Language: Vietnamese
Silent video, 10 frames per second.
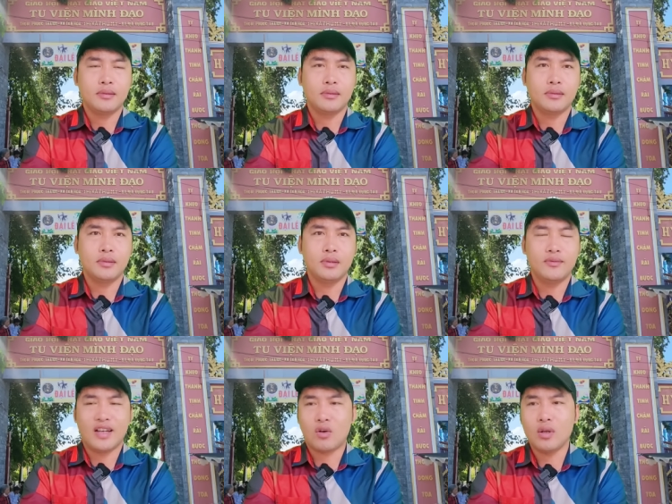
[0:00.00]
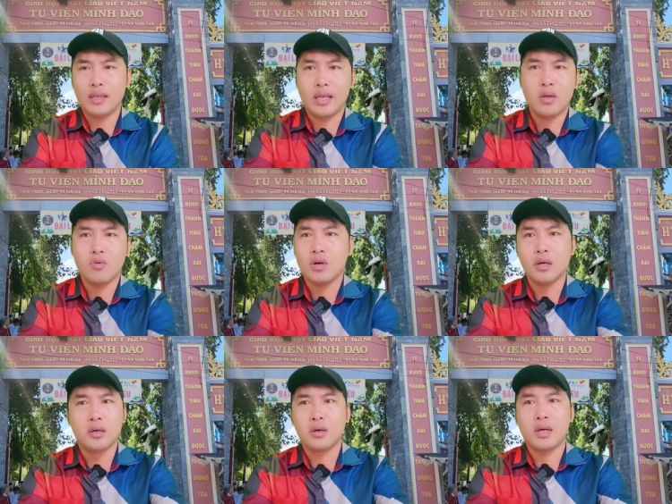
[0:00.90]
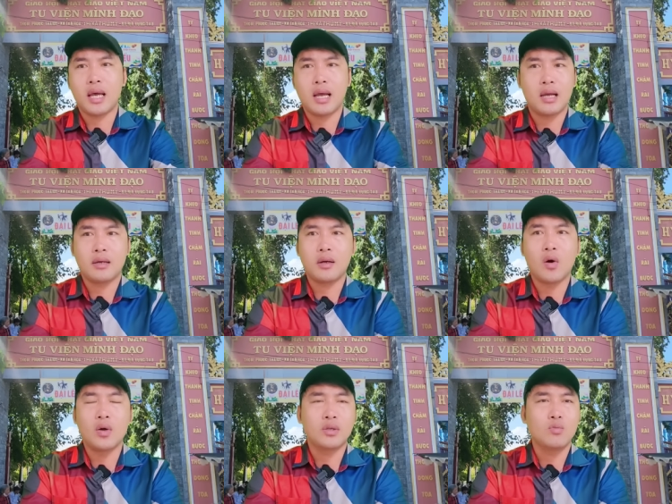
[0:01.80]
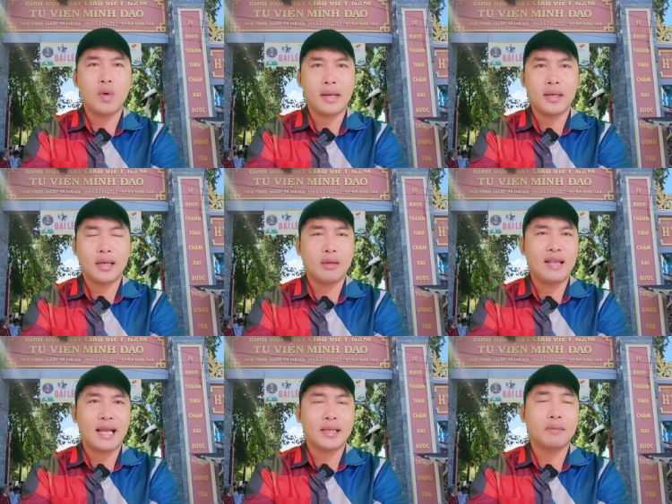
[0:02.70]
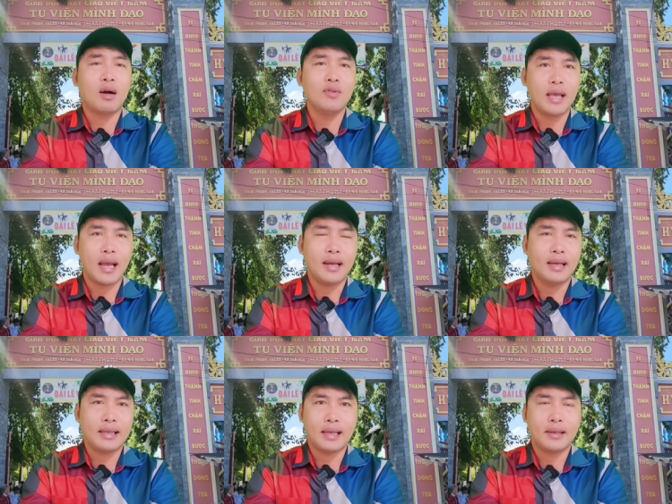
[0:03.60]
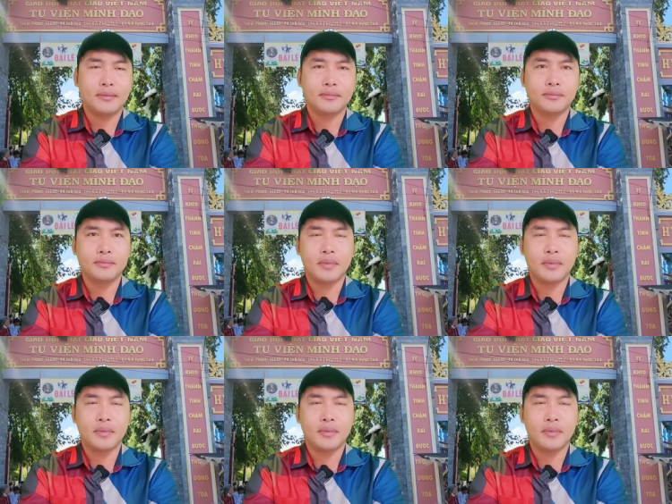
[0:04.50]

ừ, và có nhiều người gọi là ngồi chung quanh đó kiểu dạng như là bảo vệ đó cả nhà Ừ,